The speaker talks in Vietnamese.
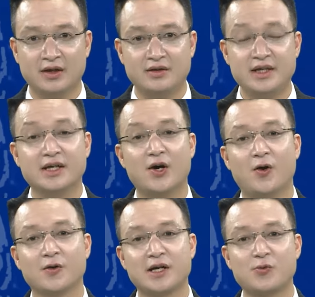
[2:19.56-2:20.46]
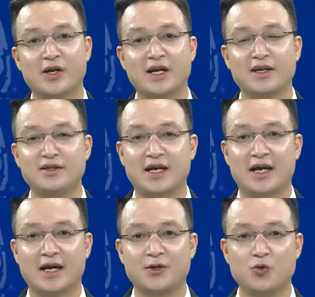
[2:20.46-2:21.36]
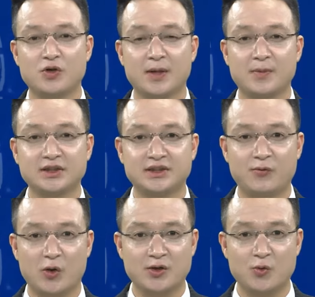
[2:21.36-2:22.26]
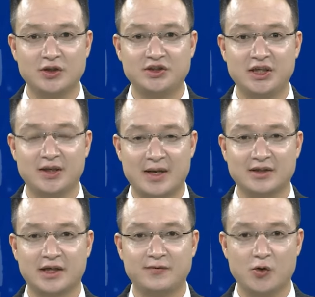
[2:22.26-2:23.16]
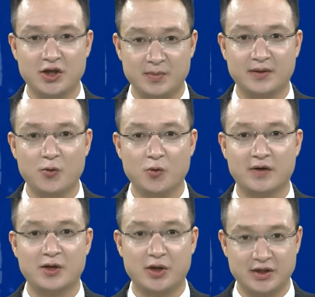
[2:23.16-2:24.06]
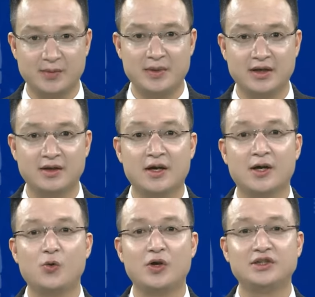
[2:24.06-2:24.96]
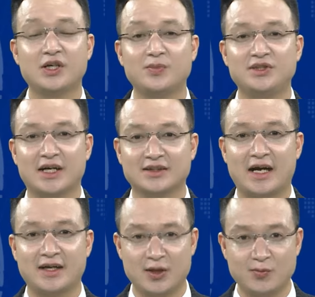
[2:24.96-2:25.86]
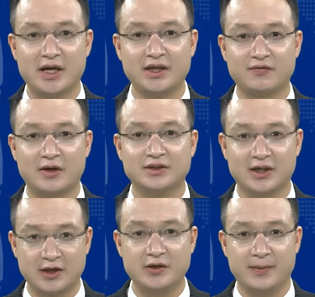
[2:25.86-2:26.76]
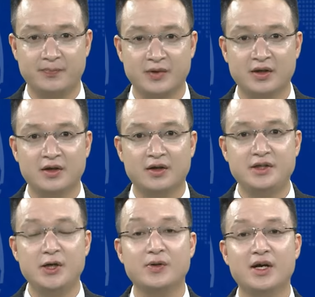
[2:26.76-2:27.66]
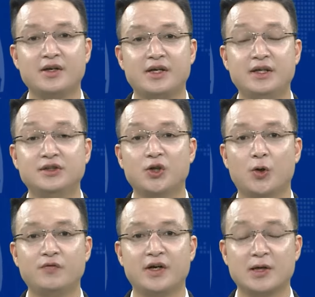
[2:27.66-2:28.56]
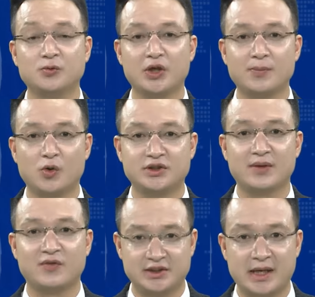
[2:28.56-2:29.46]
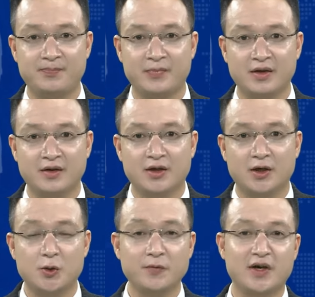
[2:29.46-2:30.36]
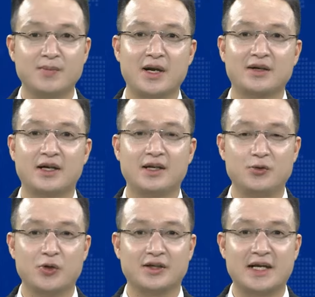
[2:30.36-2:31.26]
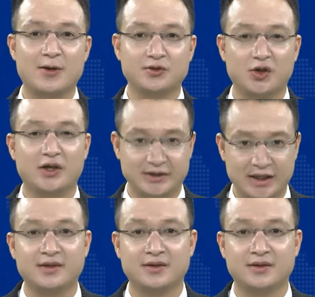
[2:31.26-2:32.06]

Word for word: Nhờ đó, các quán ăn, nhà hàng cung cấp các dịch vụ ăn uống trên địa bàn thành phố Điện Biên Phủ và huyện Điện Biên luôn trong trạng thái đông khách vào giờ cao điểm. Nhiều nơi kín chỗ với công suất 100%, góp phần mang lại lợi nhuận cao cho người dân.